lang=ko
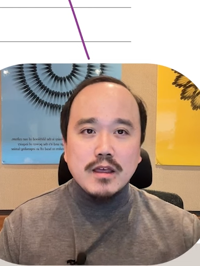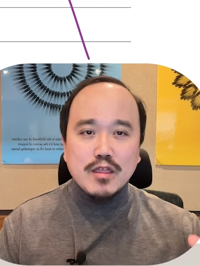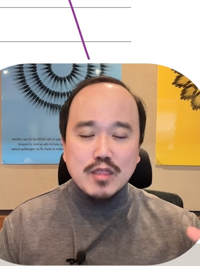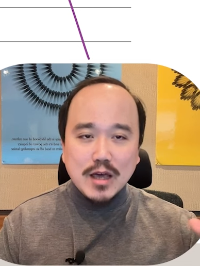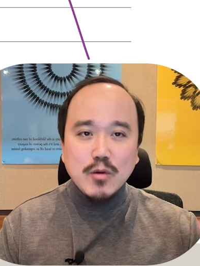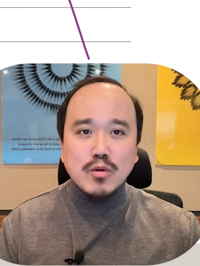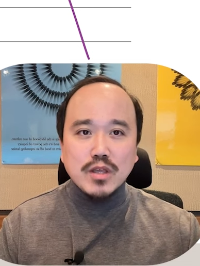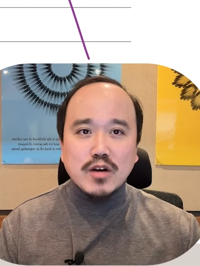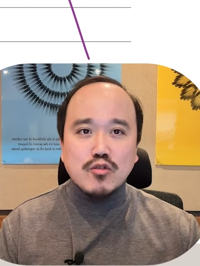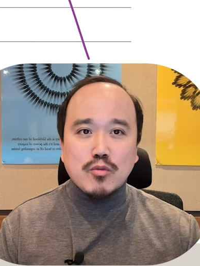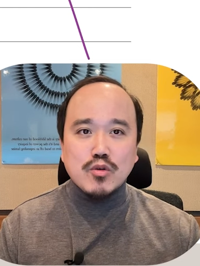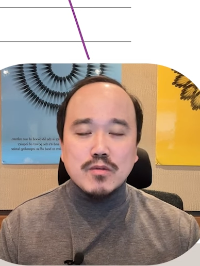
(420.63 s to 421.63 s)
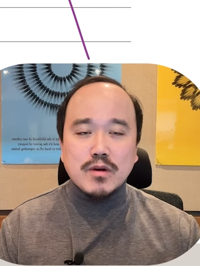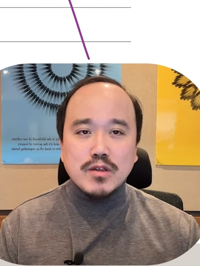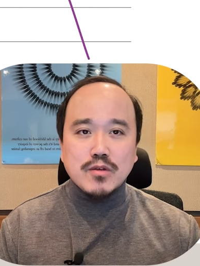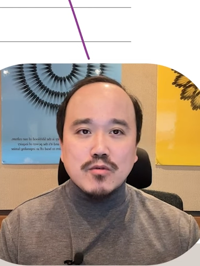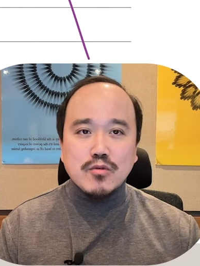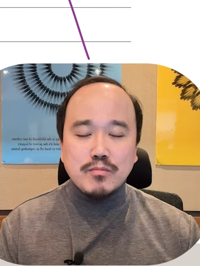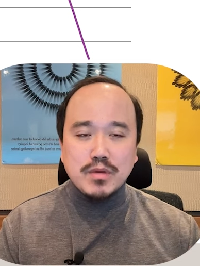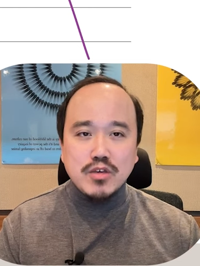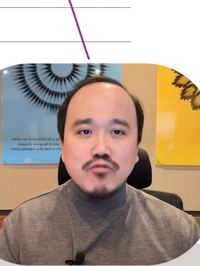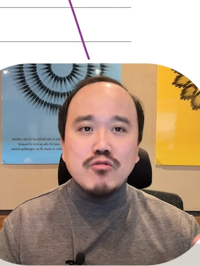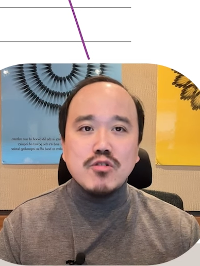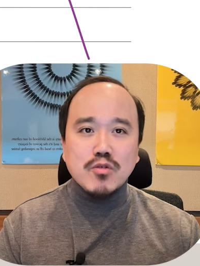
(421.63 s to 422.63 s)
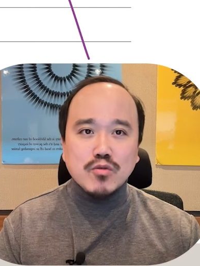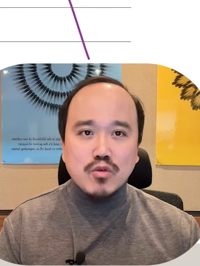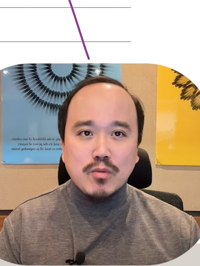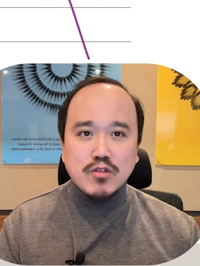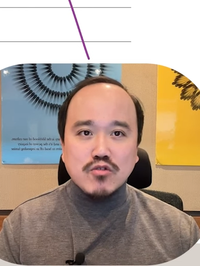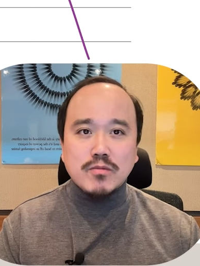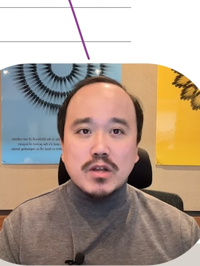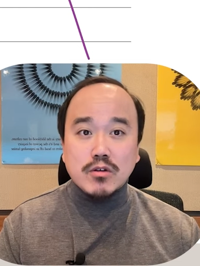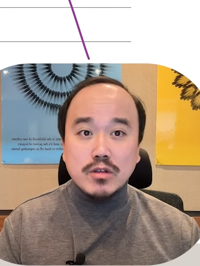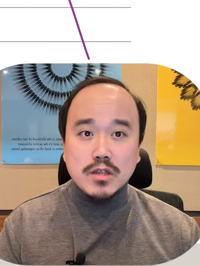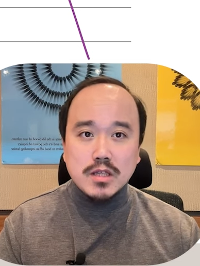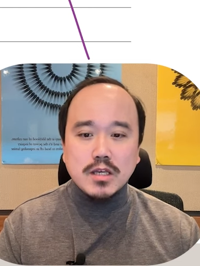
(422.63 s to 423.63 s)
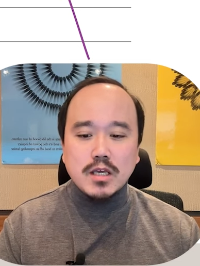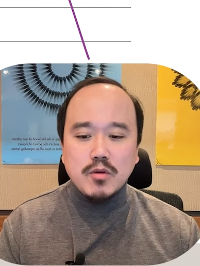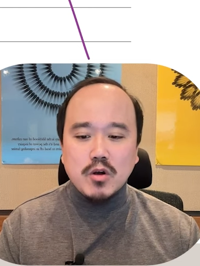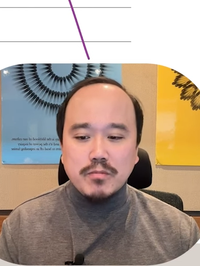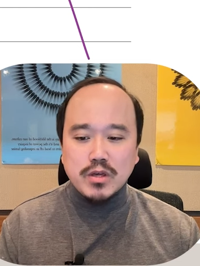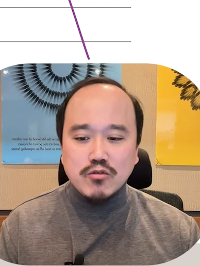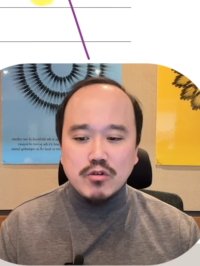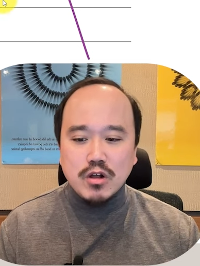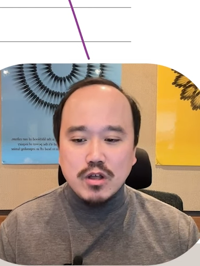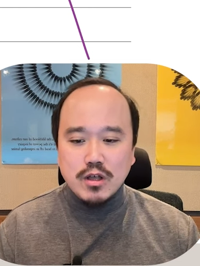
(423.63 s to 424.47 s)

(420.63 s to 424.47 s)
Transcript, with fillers: 사용량으로 보지 마시고 비율 정도로 봐주시면 될 것 같아요. 시기별 비율.